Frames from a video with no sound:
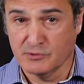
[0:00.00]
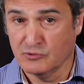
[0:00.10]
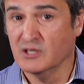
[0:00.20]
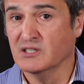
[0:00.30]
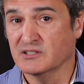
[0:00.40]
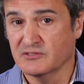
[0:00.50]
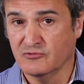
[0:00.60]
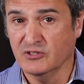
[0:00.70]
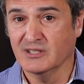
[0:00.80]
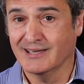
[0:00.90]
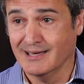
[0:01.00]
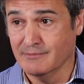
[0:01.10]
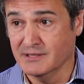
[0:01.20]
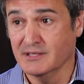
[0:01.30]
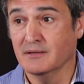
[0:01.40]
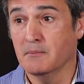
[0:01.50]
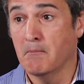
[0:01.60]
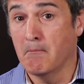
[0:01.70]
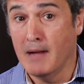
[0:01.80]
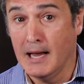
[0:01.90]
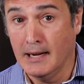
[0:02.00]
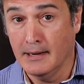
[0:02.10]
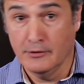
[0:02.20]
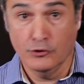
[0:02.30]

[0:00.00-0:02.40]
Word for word: personas les fue realmente mal.